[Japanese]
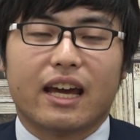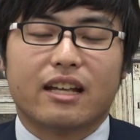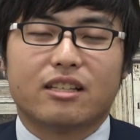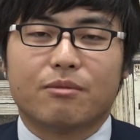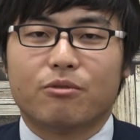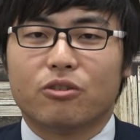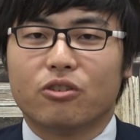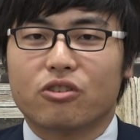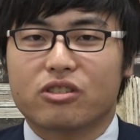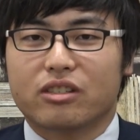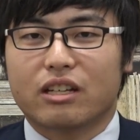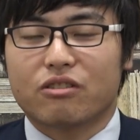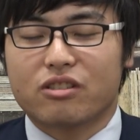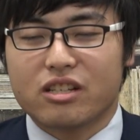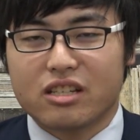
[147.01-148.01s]
自分の
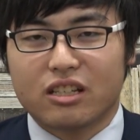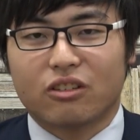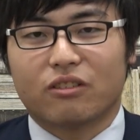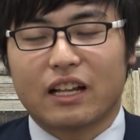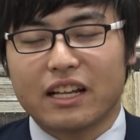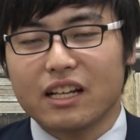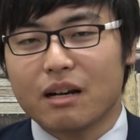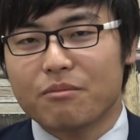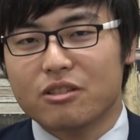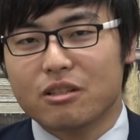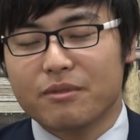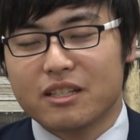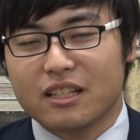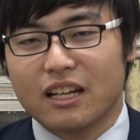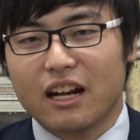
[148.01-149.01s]
知ってる知識と何か
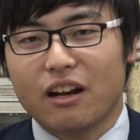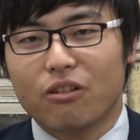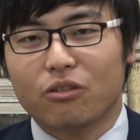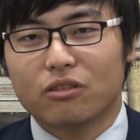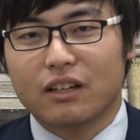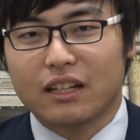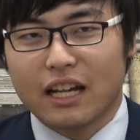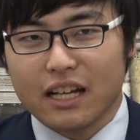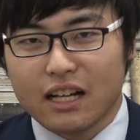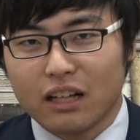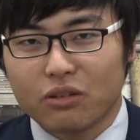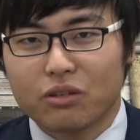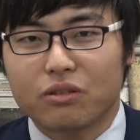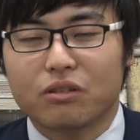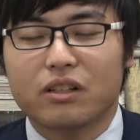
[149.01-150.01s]
結びつけられることはない
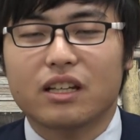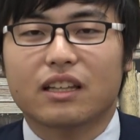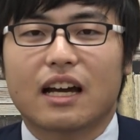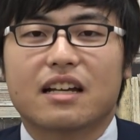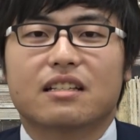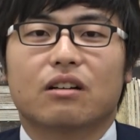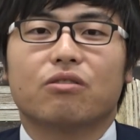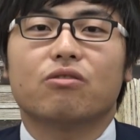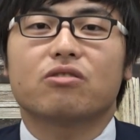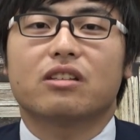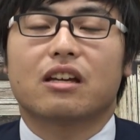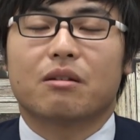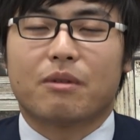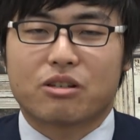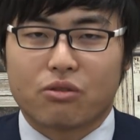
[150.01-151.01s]
かというふうに対策をし
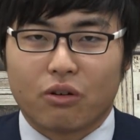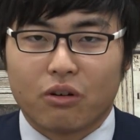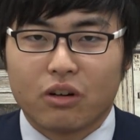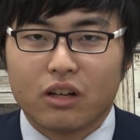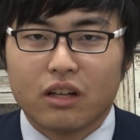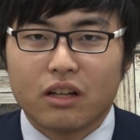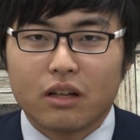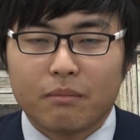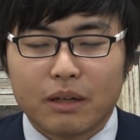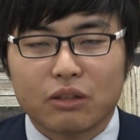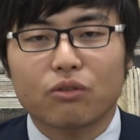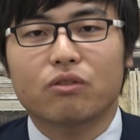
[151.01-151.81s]
ていきましょう。